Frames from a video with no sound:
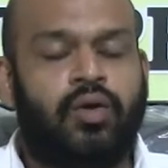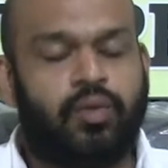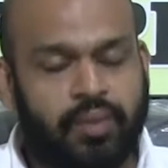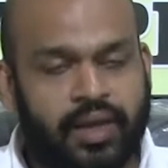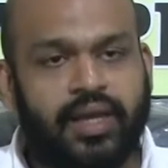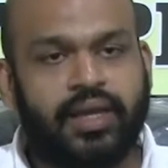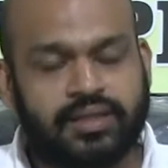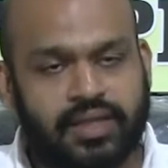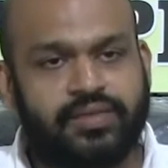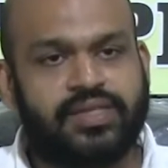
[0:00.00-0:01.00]
உண்மையிலே
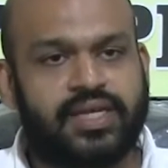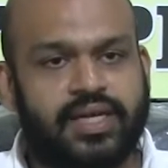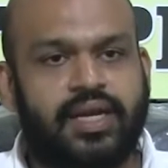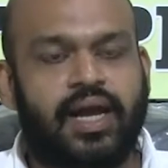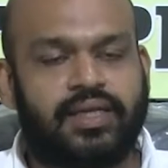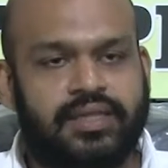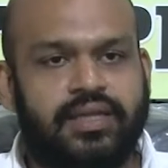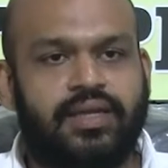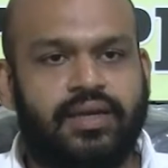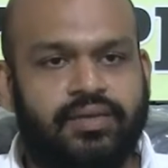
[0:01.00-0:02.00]
சில விஷயங்கள் நாங்கள்
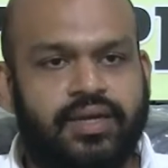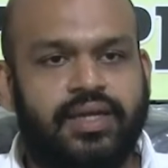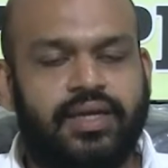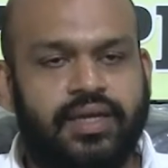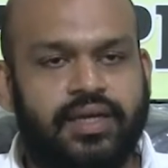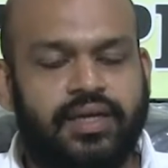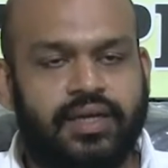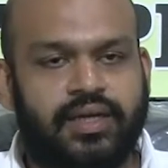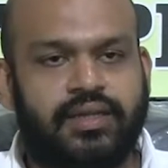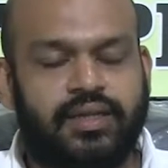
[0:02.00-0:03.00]
செய்திருக்க
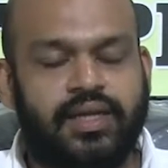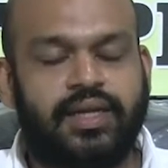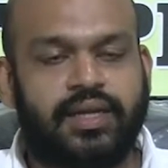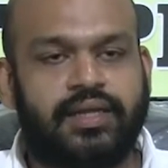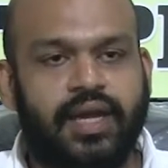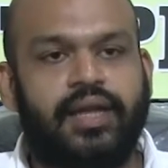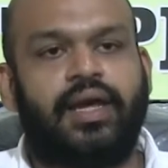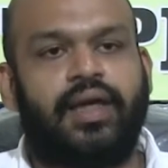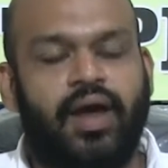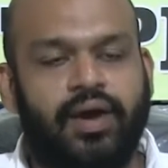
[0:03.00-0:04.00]
வேண்டியதுகள் இருக்குத்தான்
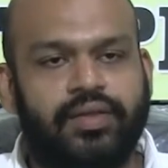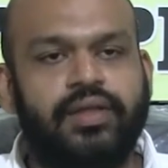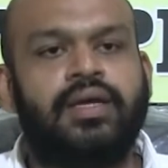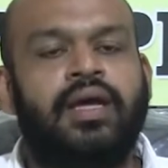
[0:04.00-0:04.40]
அதாவது